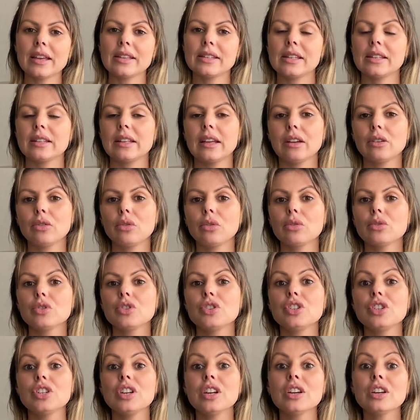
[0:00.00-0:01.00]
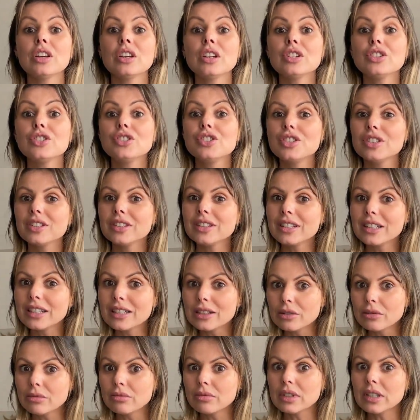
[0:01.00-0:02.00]
essa tecnologia de
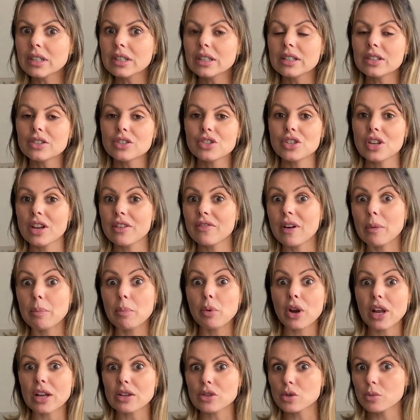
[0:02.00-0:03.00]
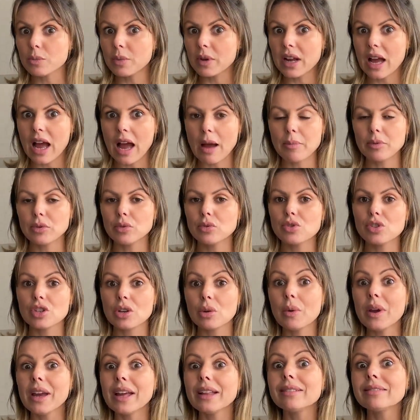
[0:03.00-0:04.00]
não uh, de evaporar super rápido, de
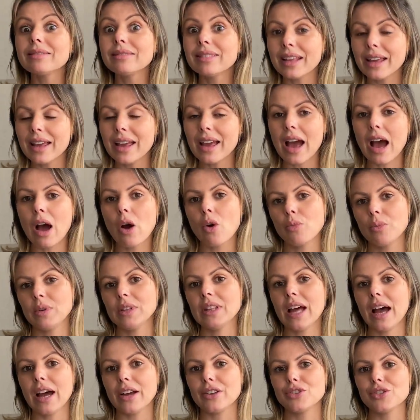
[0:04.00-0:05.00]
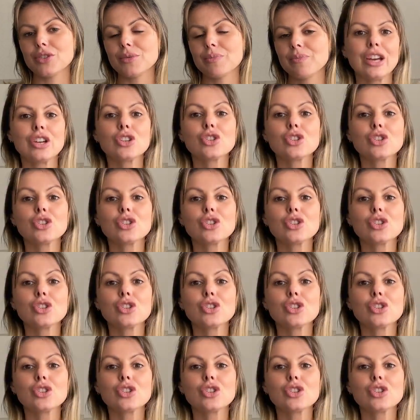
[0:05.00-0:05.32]
não reter a umidade.